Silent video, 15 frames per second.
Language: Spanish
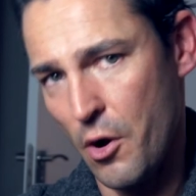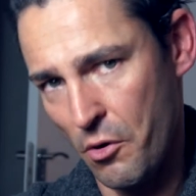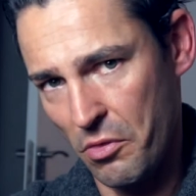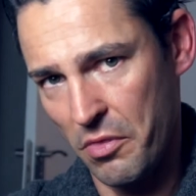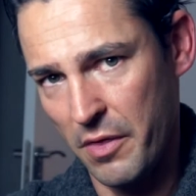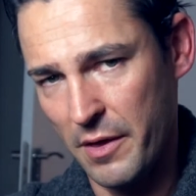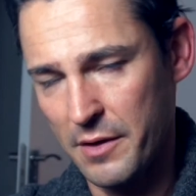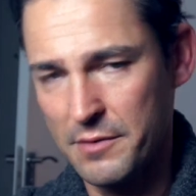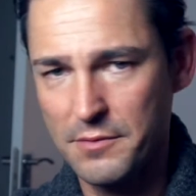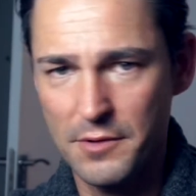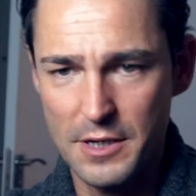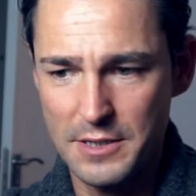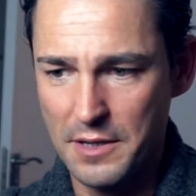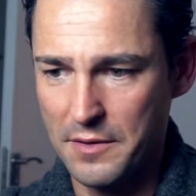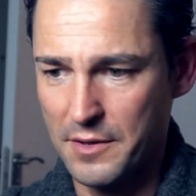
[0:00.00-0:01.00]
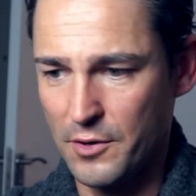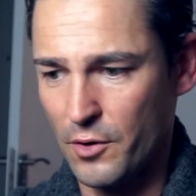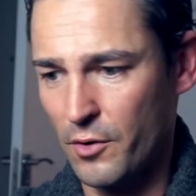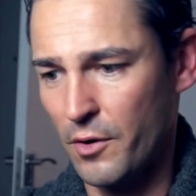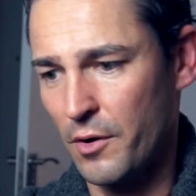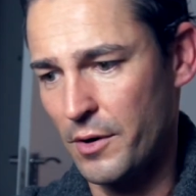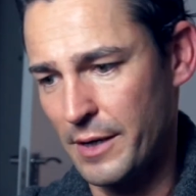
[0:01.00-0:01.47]
11. Es decir,
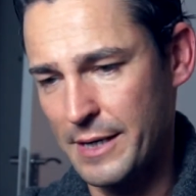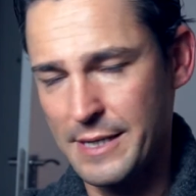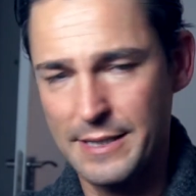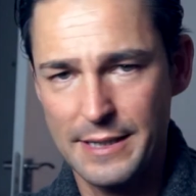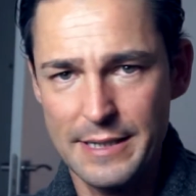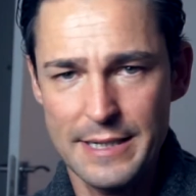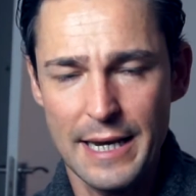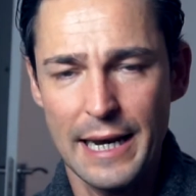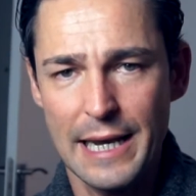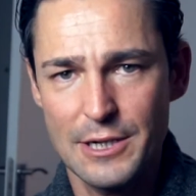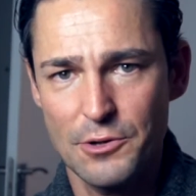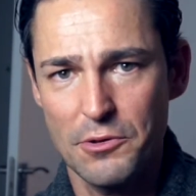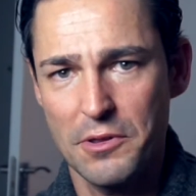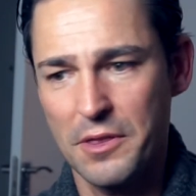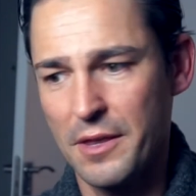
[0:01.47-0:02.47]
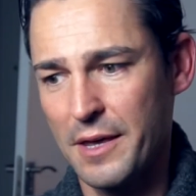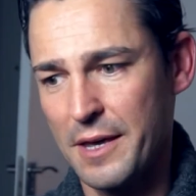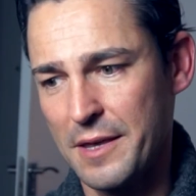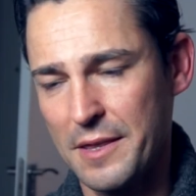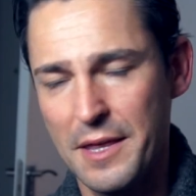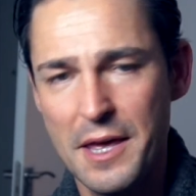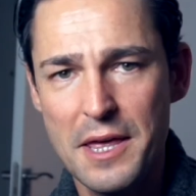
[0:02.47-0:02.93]
que este sea las 11
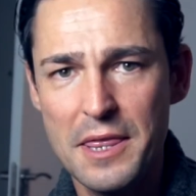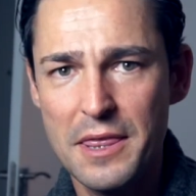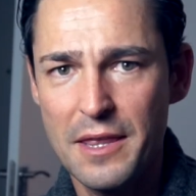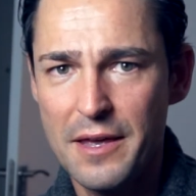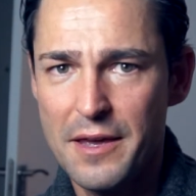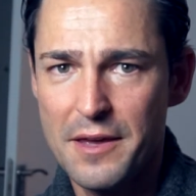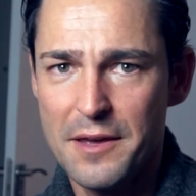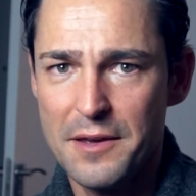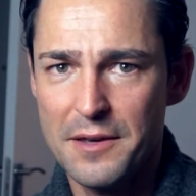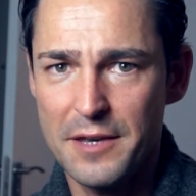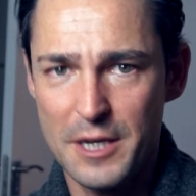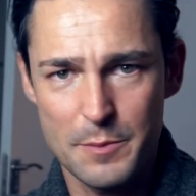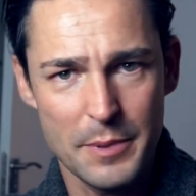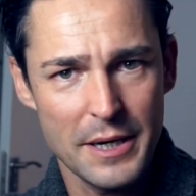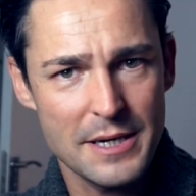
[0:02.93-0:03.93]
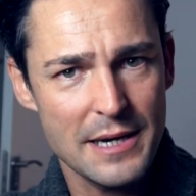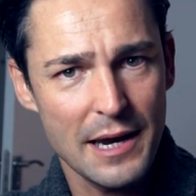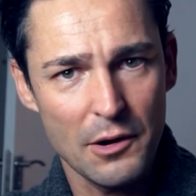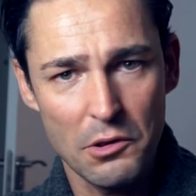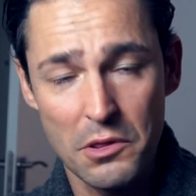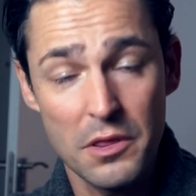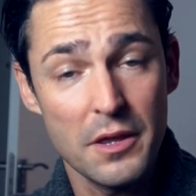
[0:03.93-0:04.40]
y 10 y esperes
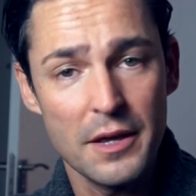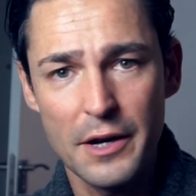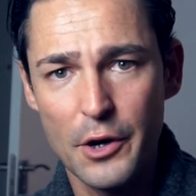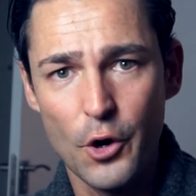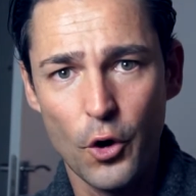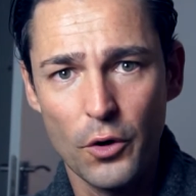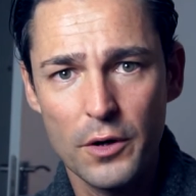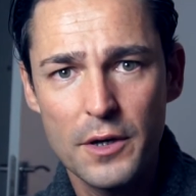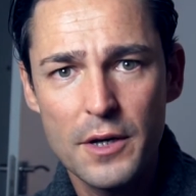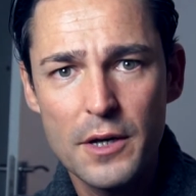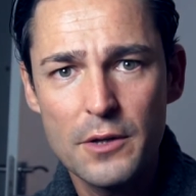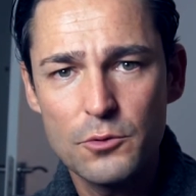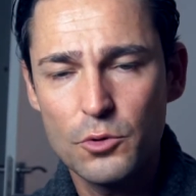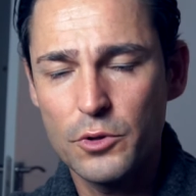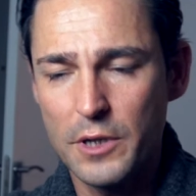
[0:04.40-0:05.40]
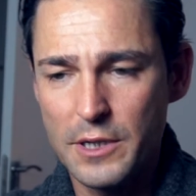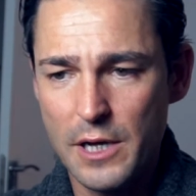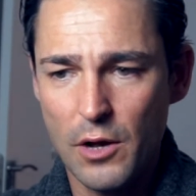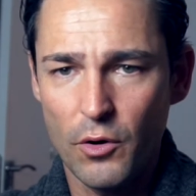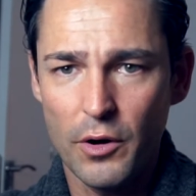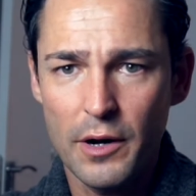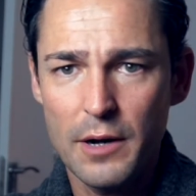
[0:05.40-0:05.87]
al 11. No. Tú tienes
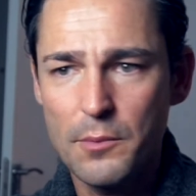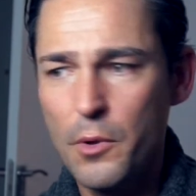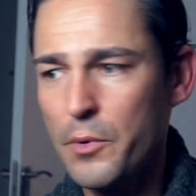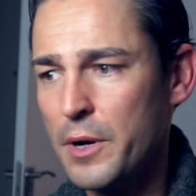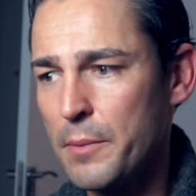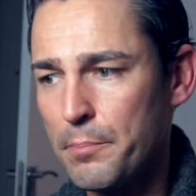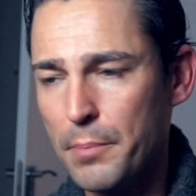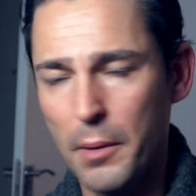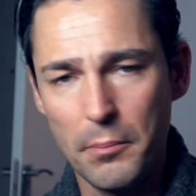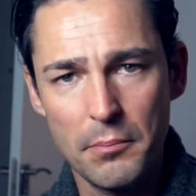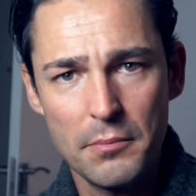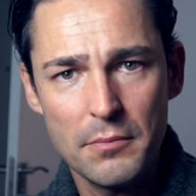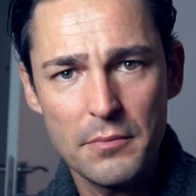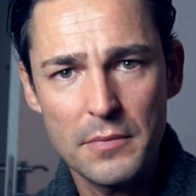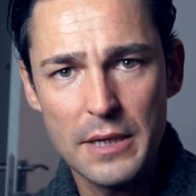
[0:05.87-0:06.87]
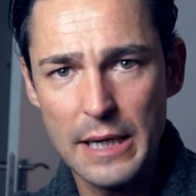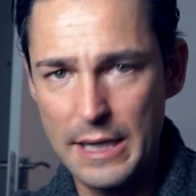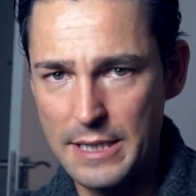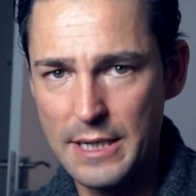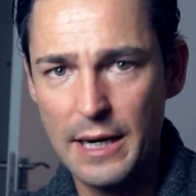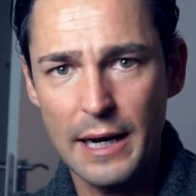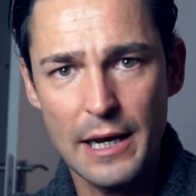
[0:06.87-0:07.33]
que coger el móvil y ¡pum! Y
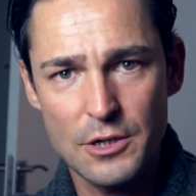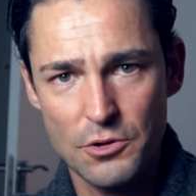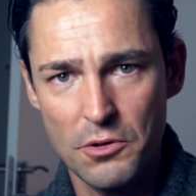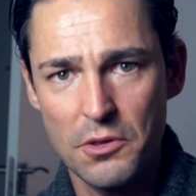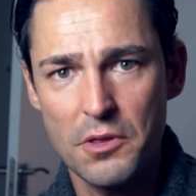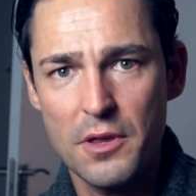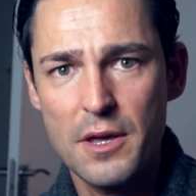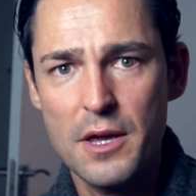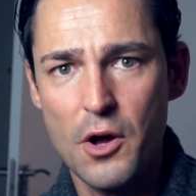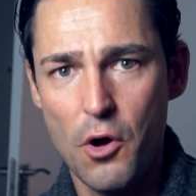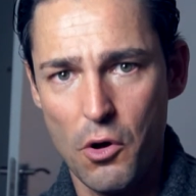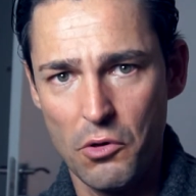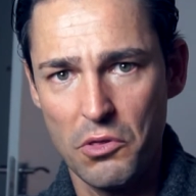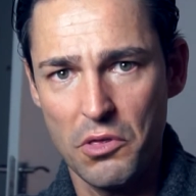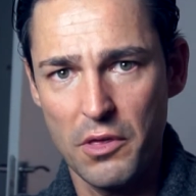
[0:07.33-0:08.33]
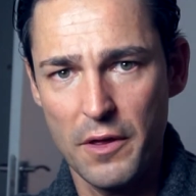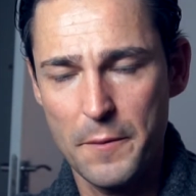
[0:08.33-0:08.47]
que sea las 11, 11.